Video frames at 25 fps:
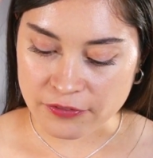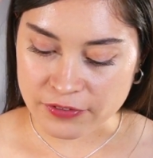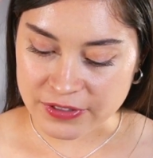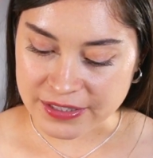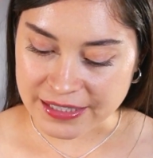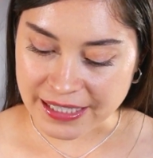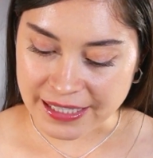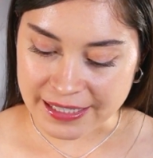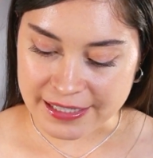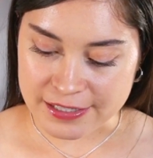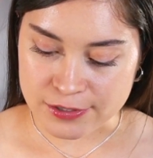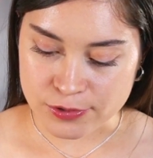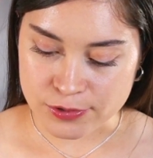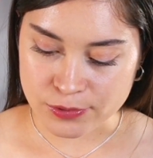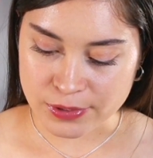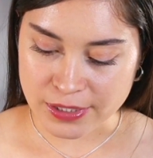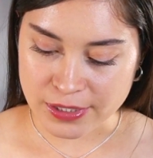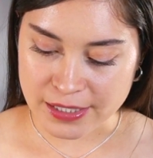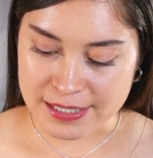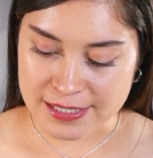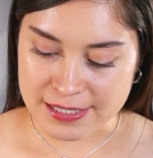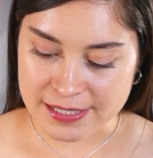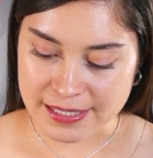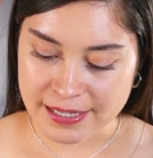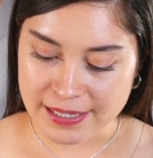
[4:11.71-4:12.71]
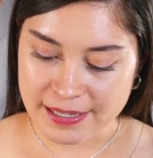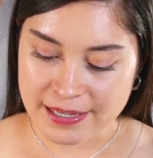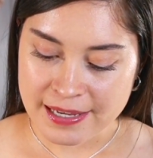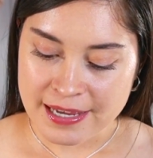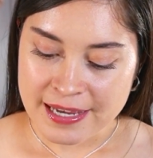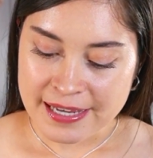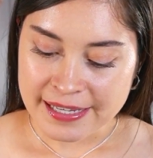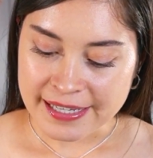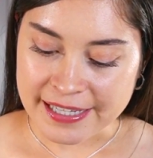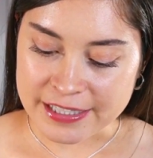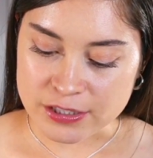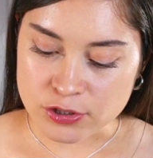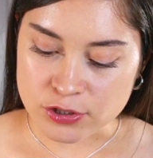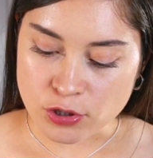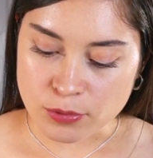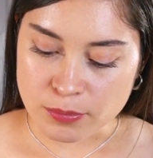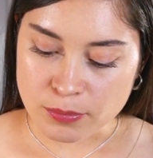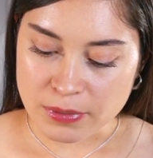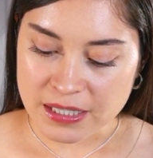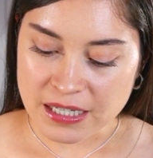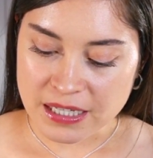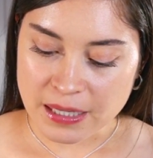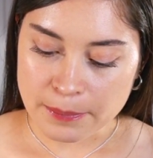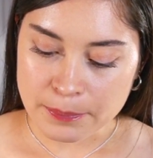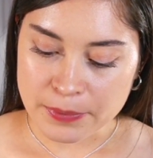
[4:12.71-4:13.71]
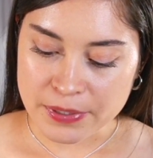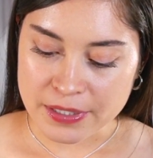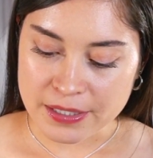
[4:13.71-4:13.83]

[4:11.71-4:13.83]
final es donde dice que toman la